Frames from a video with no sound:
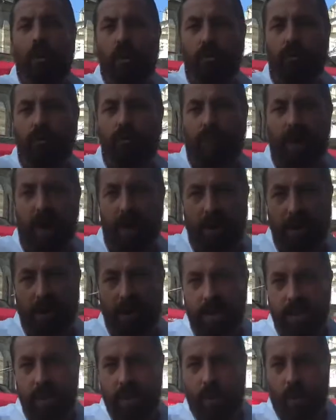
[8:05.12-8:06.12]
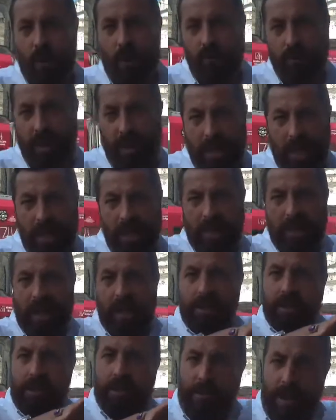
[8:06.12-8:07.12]
kot farkını ortadan
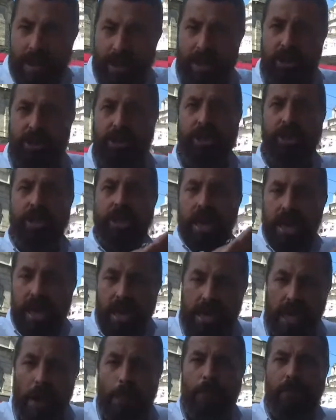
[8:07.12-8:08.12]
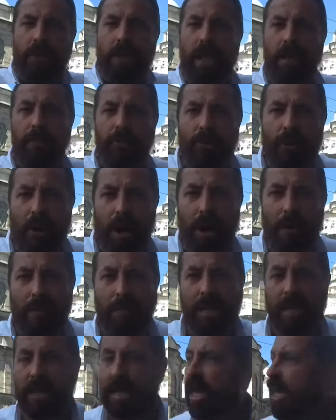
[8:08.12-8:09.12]
kaldırmak için yapılan bu
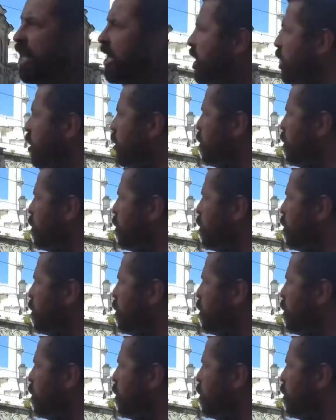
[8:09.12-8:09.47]
hamlede